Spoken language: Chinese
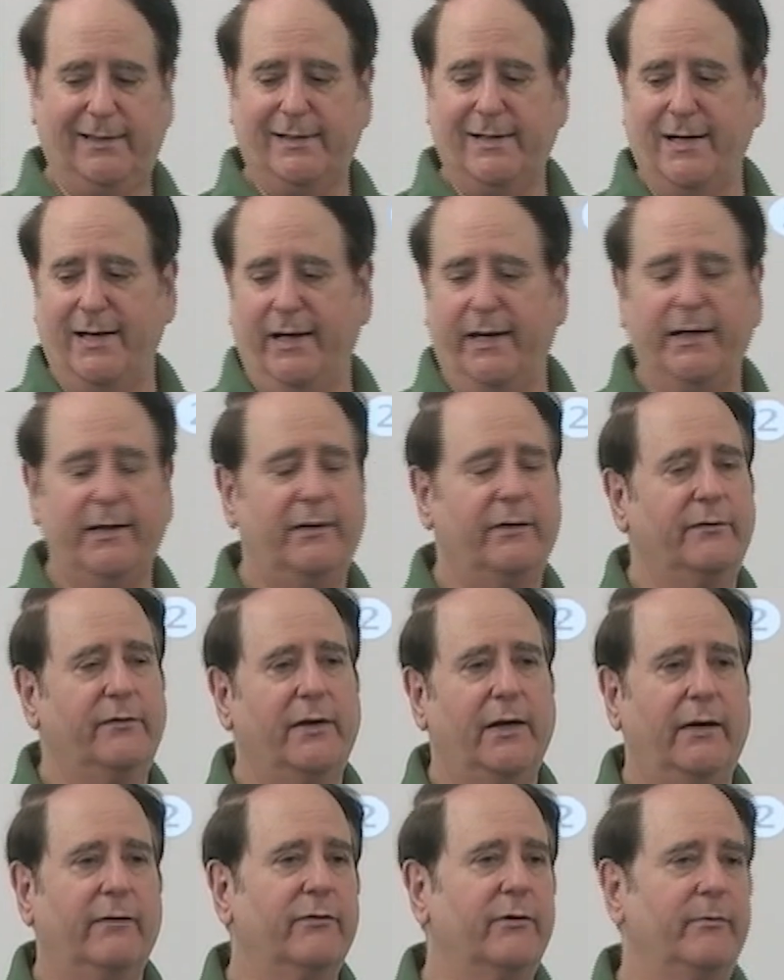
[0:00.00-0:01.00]
什么样
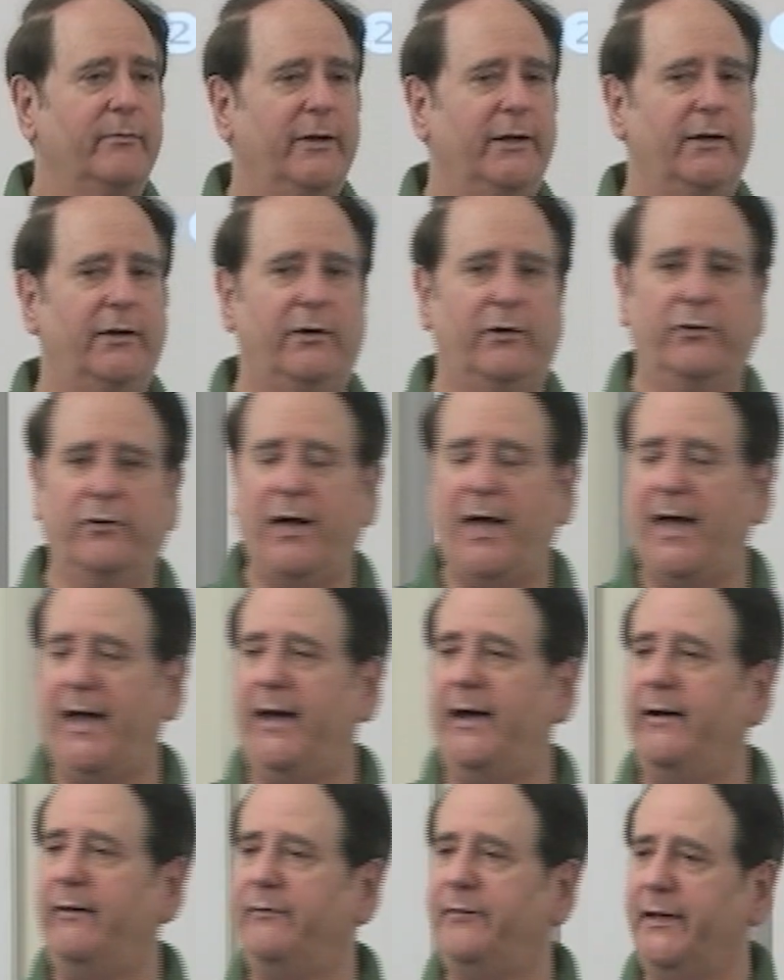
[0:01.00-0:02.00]
的掌权
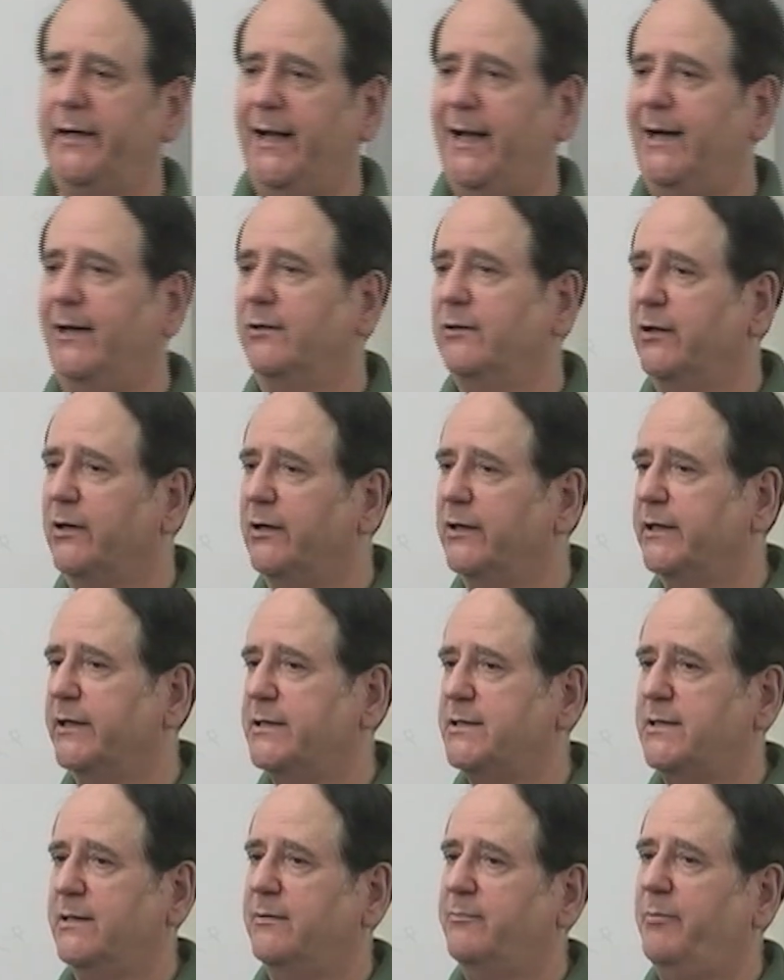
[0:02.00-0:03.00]
者，他
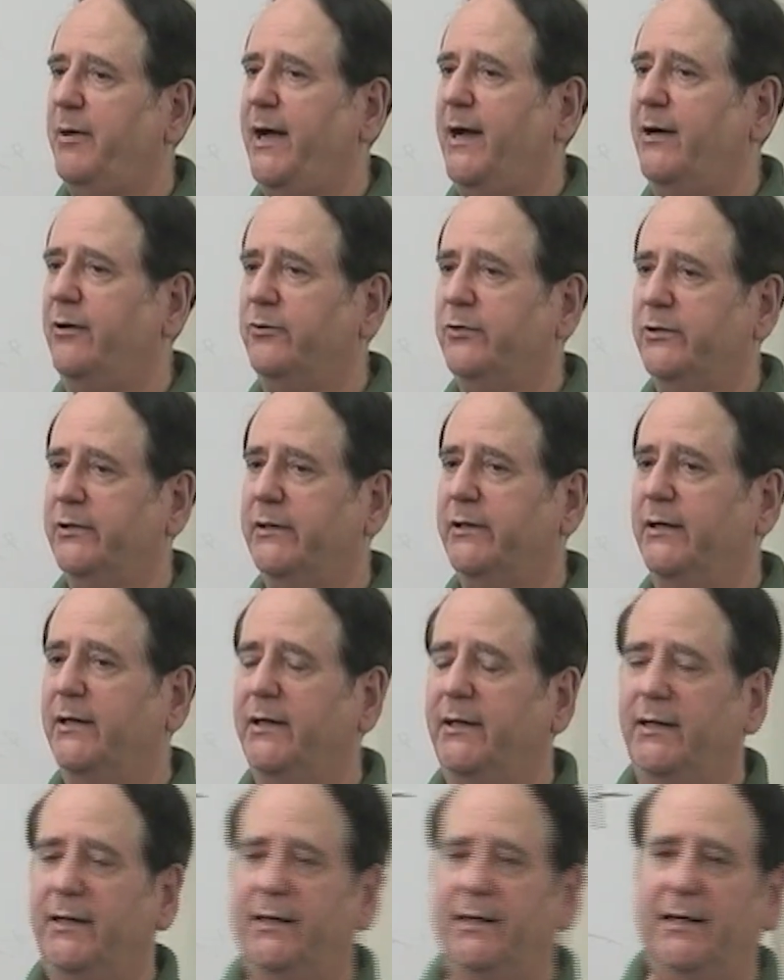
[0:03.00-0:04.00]
们能够执
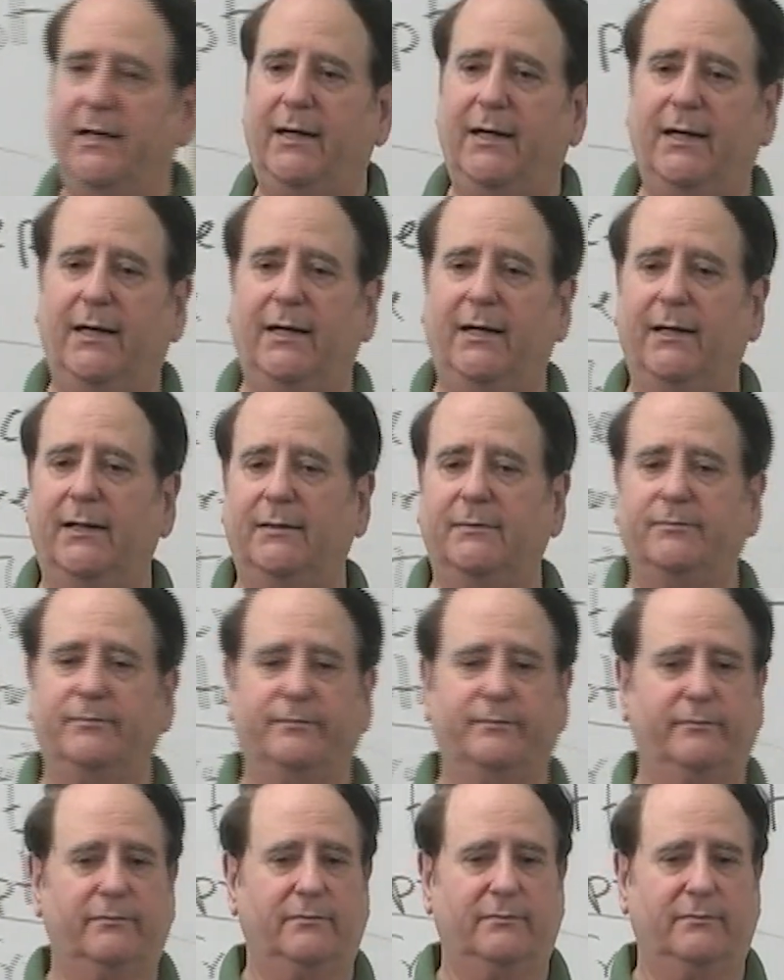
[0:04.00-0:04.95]
政多久，